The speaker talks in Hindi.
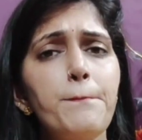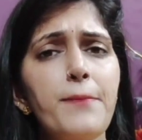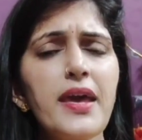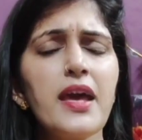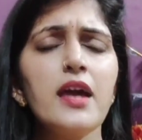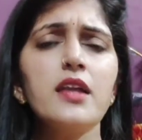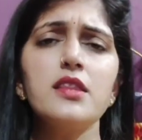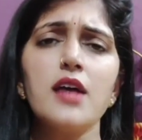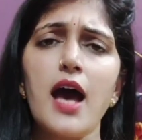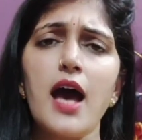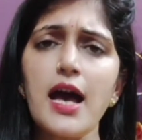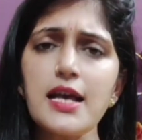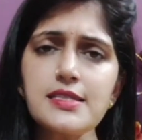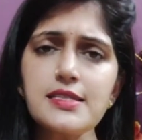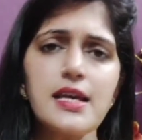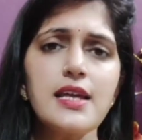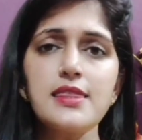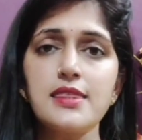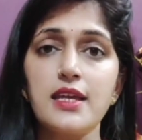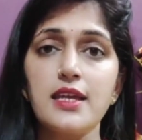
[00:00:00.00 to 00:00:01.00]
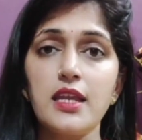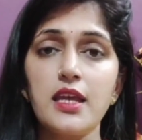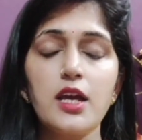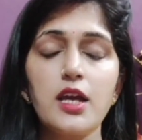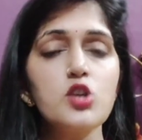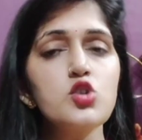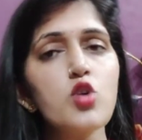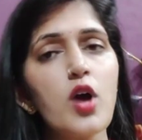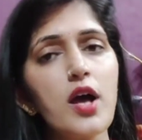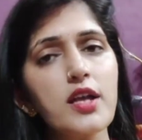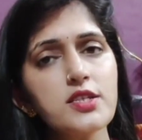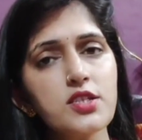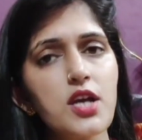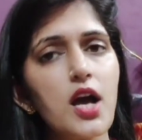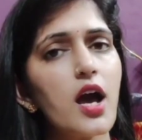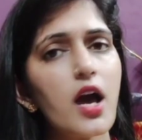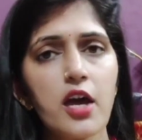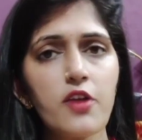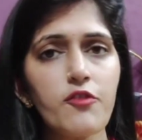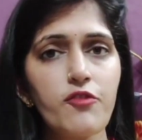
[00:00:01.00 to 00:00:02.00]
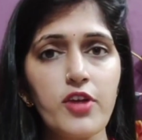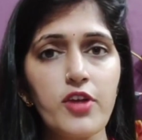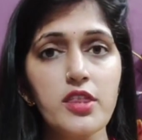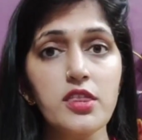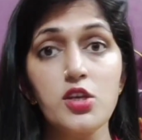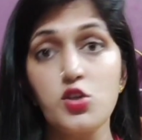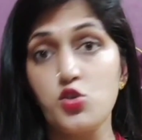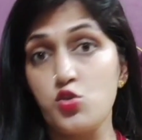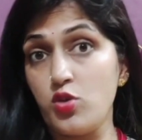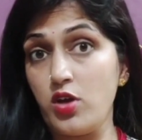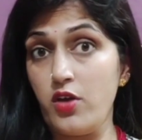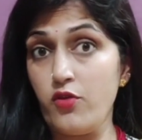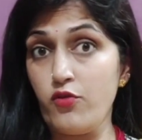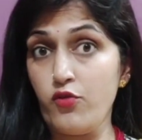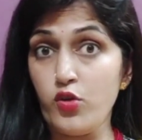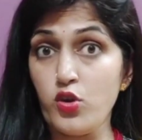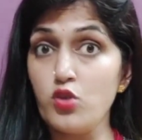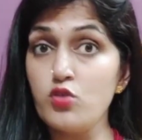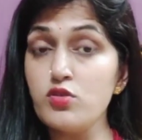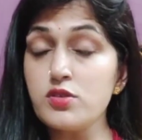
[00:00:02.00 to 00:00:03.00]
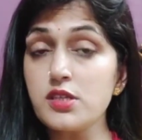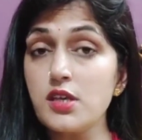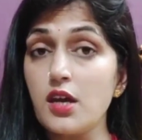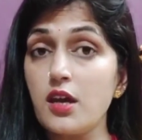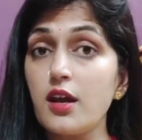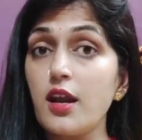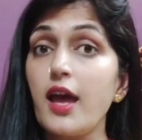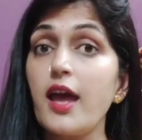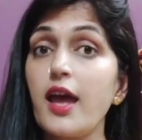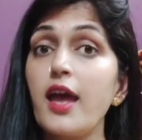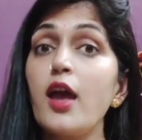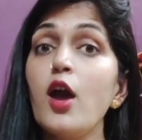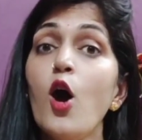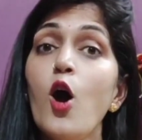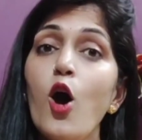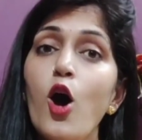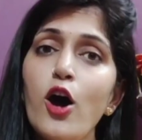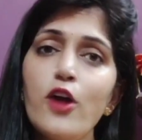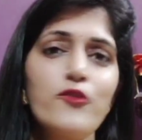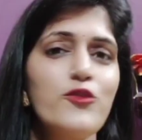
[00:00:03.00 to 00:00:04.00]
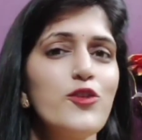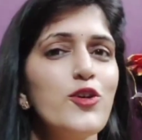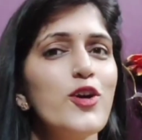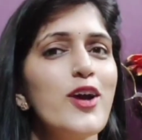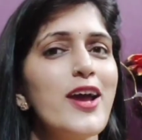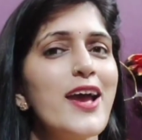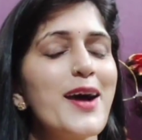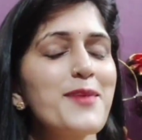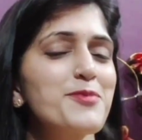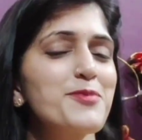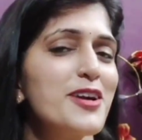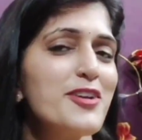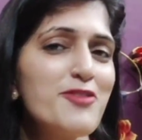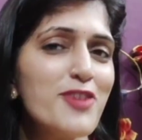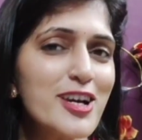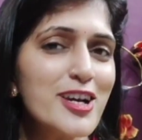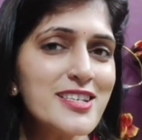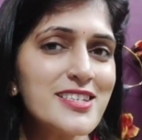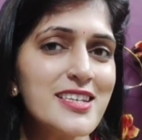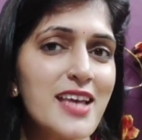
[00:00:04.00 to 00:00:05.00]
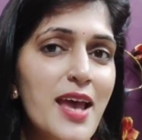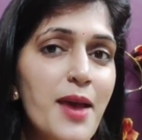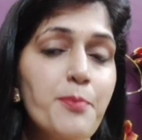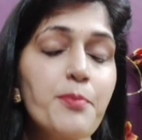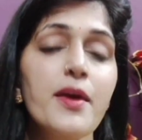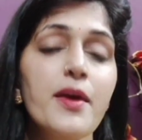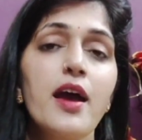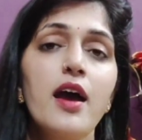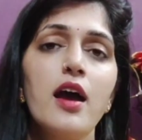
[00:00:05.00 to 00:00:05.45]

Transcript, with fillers: बेहद आसान तरीका जो आज का हर व्यक्ति जो है वो यूज कर रहा है और वो है आपका व्हाट्सएप